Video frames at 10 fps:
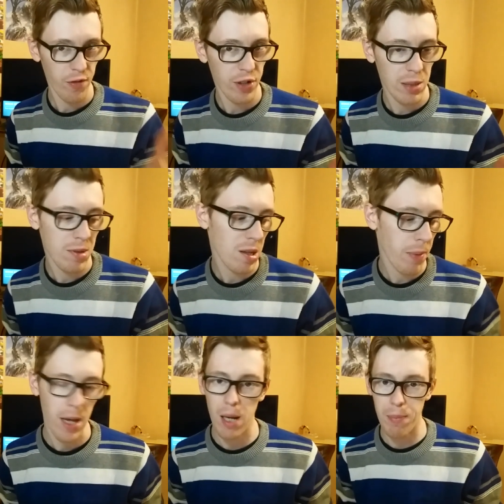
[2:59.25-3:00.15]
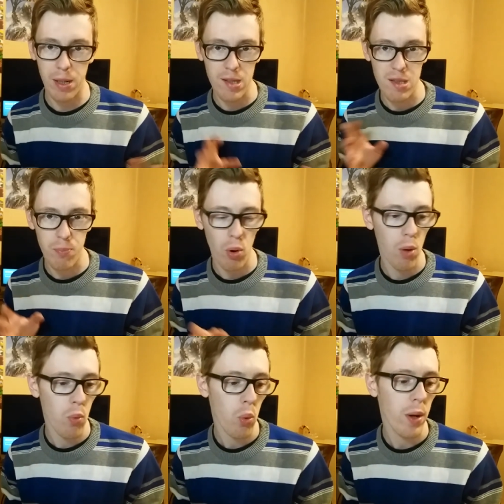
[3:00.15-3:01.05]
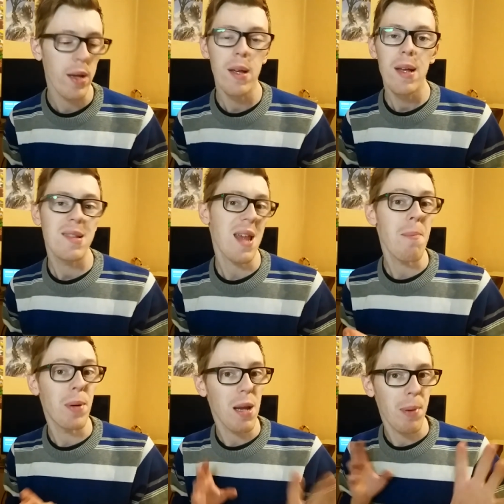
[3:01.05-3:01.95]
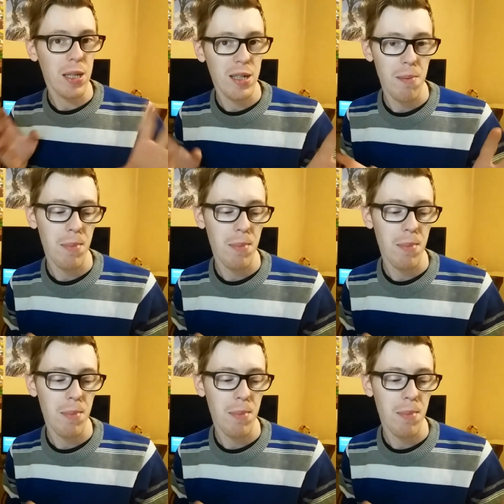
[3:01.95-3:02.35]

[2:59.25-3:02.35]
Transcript: fatemi sapere perché si può comunque sempre riprendere in